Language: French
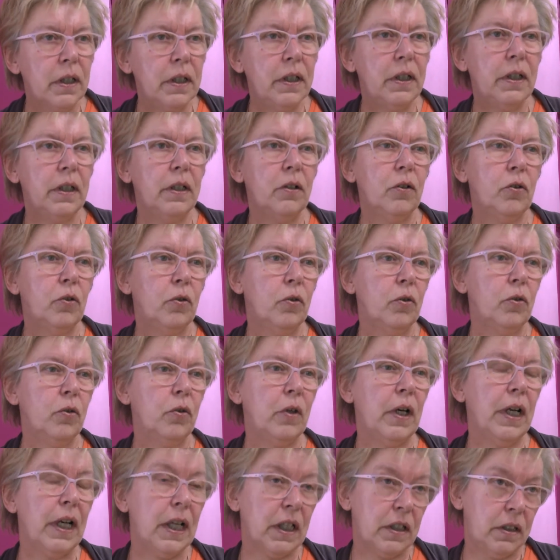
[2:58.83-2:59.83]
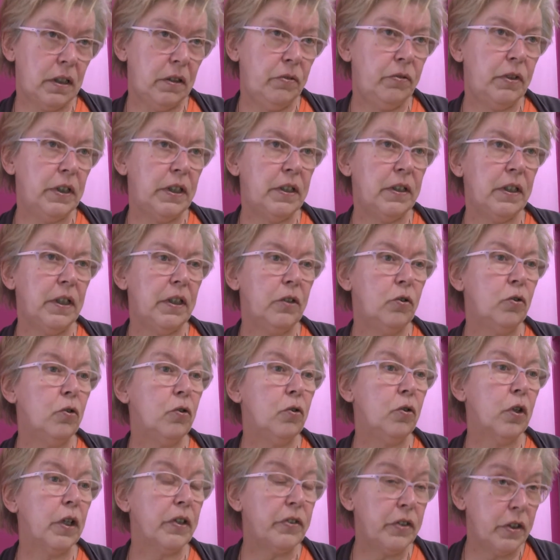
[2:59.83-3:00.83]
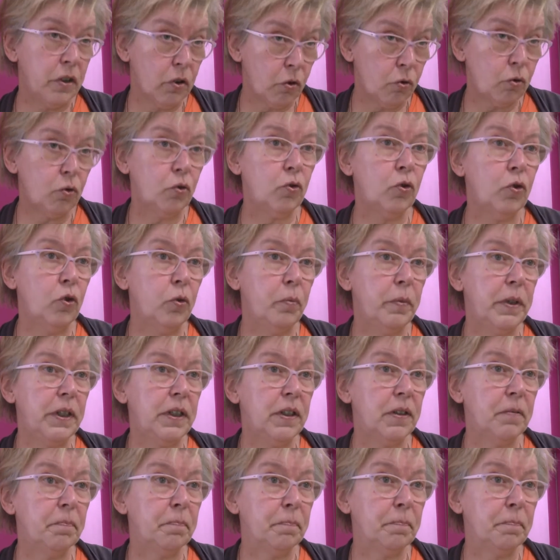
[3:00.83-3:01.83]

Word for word: et euh, à l'activité de résidence autonomie.